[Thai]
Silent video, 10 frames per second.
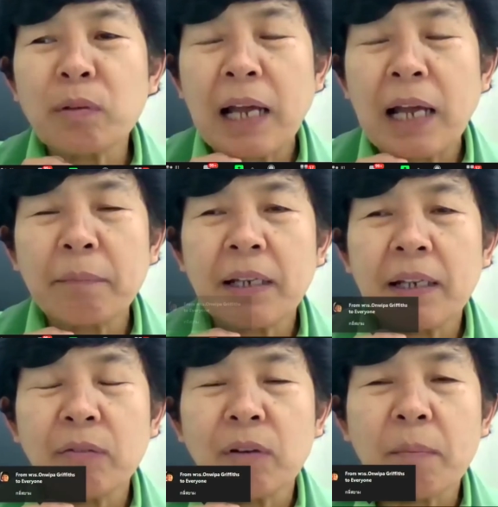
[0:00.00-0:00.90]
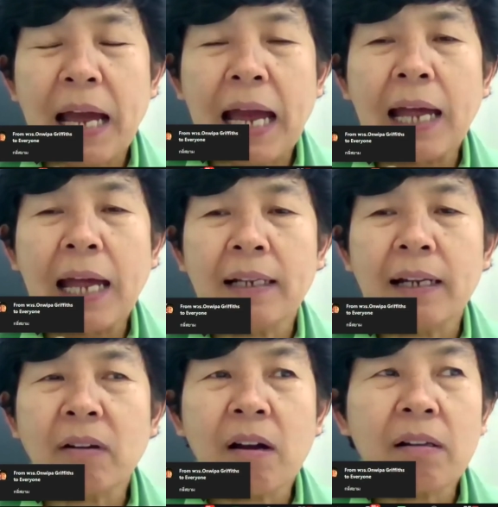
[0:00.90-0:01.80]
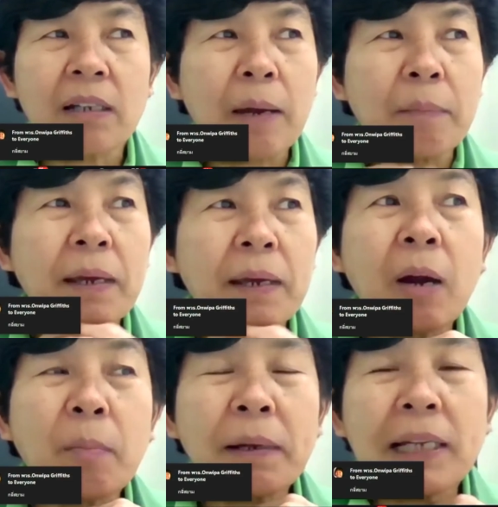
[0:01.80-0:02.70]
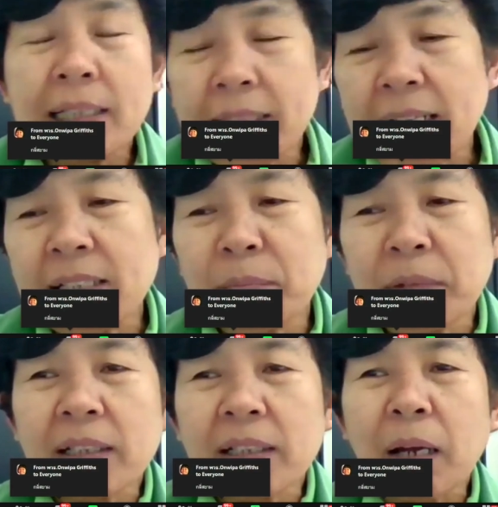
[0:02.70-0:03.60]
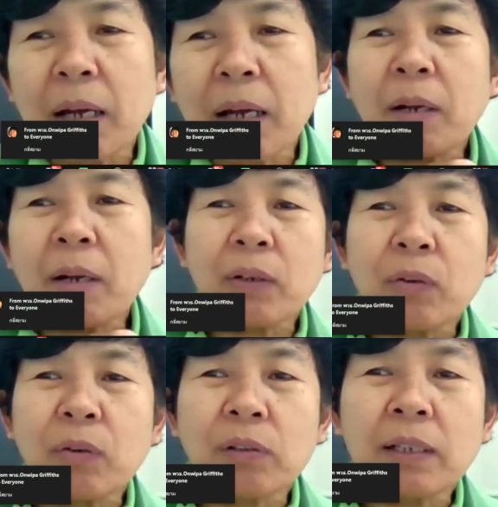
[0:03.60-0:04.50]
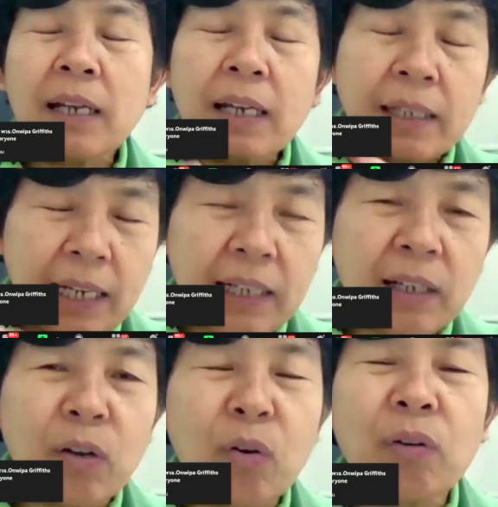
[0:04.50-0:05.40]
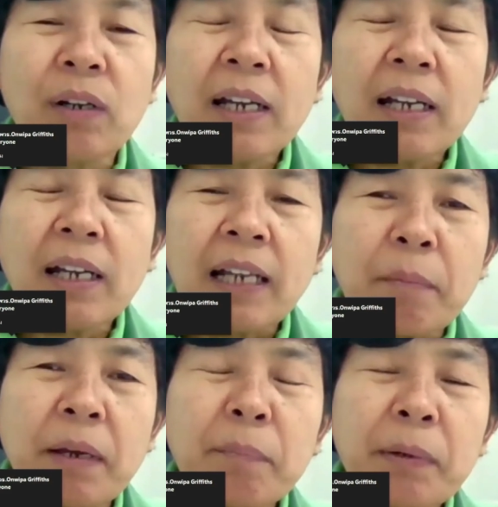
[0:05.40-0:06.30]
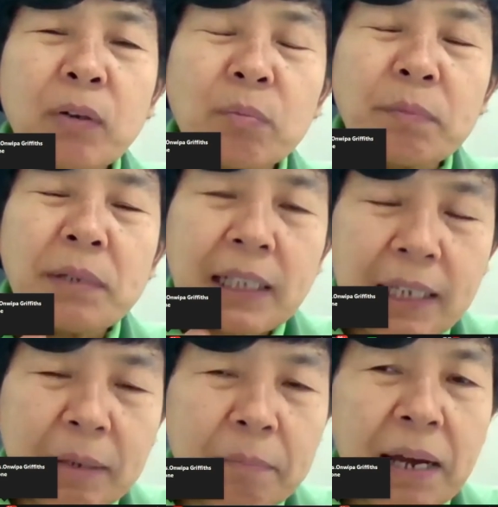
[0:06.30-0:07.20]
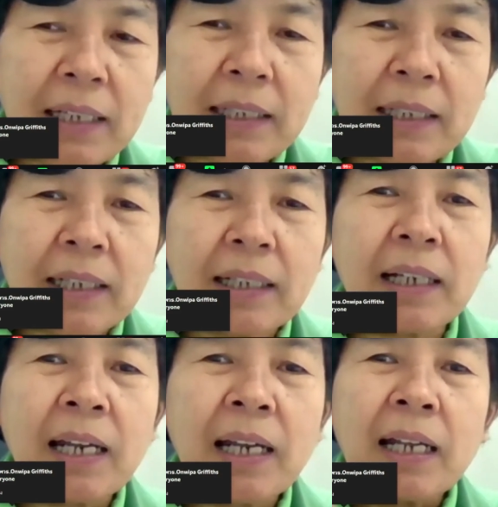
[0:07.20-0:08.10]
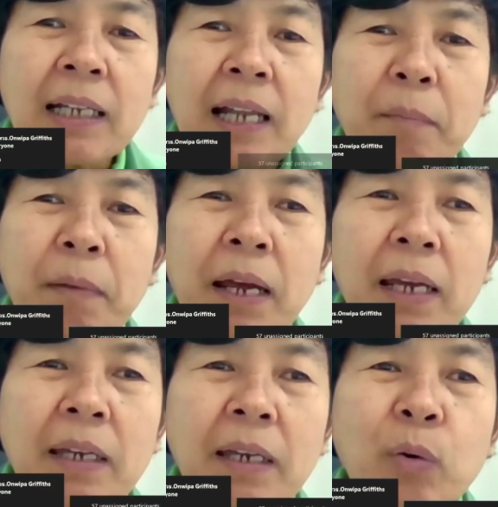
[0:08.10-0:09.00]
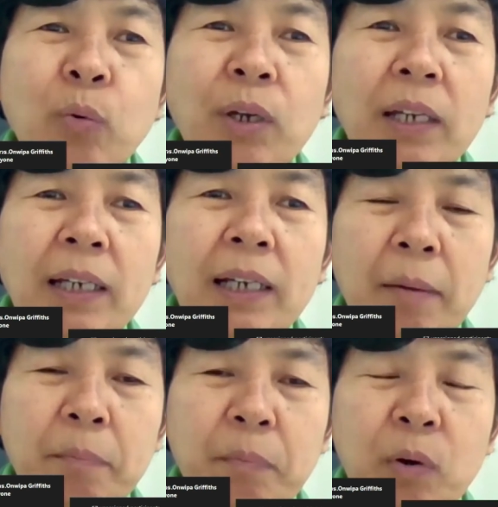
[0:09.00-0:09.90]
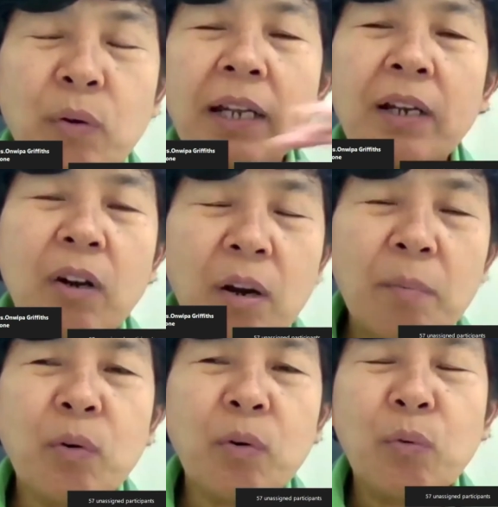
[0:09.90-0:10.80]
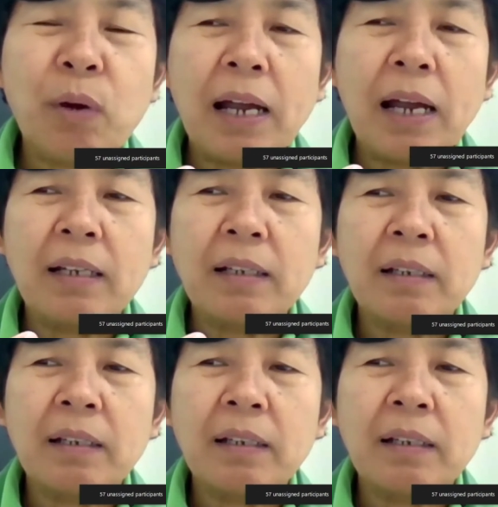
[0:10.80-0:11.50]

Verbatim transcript: ทบทวนธรรมเนี่ยหนูเอามาอ่าน แล้วก็ทำให้เข้าไปในจิตใต้สำนึกทำให้เราเป็นคนเย็นลง ทำให้เป็นคนมีสติมากขึ้น ทำให้คุยกับคนในครอบครัว